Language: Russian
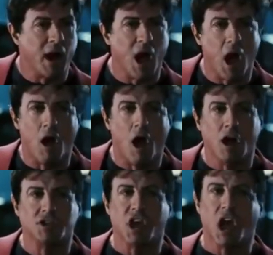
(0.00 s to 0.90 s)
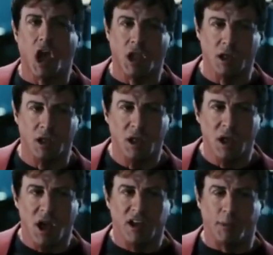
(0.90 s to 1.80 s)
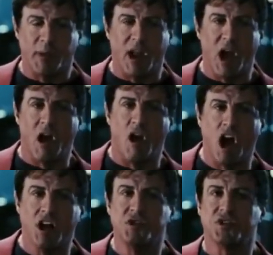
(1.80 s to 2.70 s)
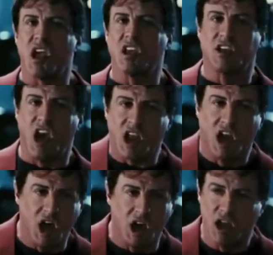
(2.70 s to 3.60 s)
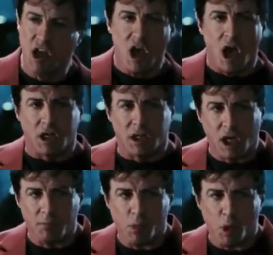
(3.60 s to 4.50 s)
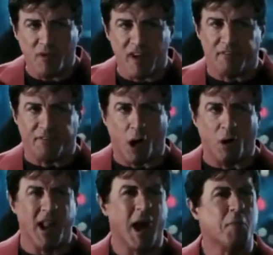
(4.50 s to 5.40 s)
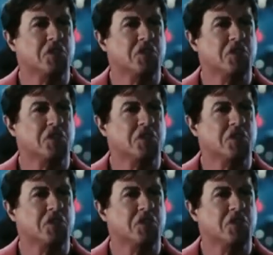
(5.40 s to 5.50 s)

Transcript: не важно, как ты ударишь, а важно, какой держишь удар, как двигаешься вперед.